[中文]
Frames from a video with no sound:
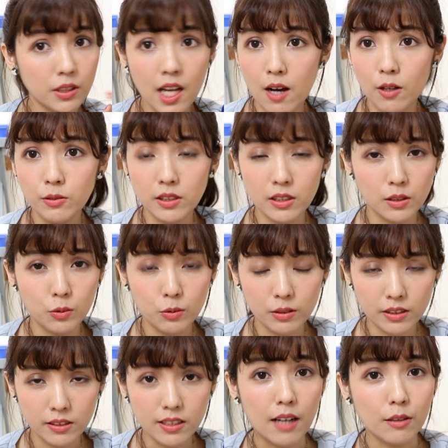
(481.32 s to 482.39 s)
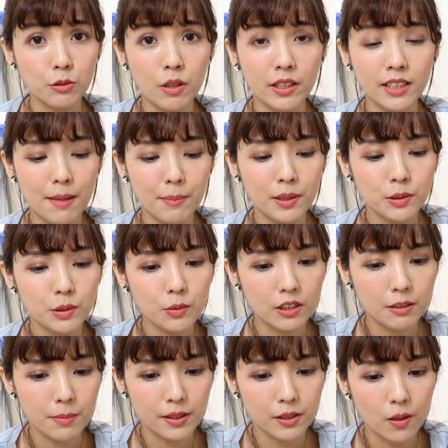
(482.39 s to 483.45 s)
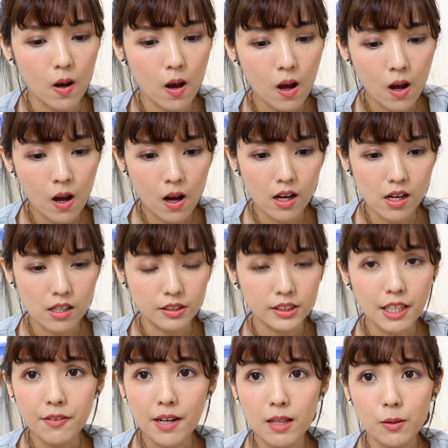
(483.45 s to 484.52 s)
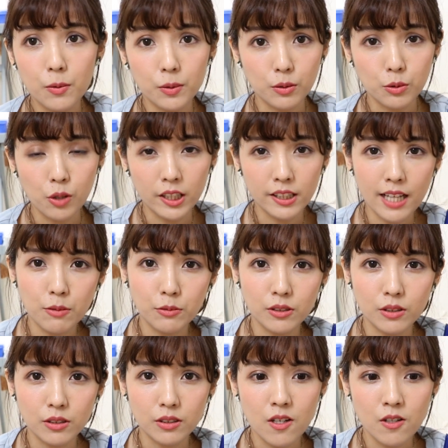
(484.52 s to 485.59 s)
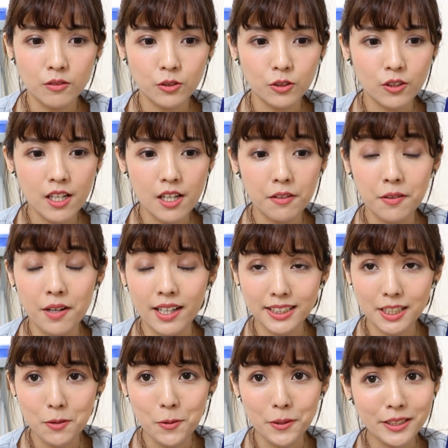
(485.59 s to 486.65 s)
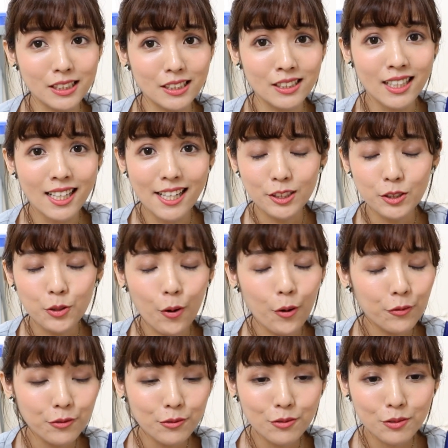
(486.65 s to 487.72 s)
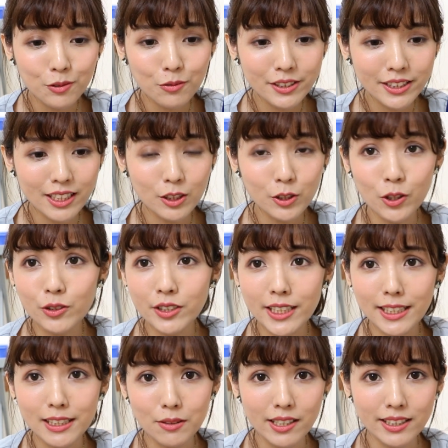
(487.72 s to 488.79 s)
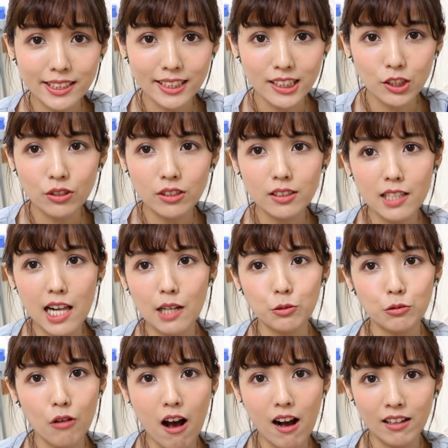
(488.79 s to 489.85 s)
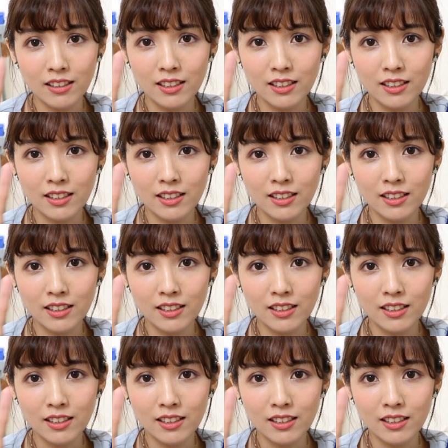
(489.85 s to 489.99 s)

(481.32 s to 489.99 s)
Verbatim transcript: 超级无敌常穿它们。如果你们有，嗯，在发了我的穿搭文的时候，你就可以发现我一直重复出现。球鞋以外的鞋子就是这两双，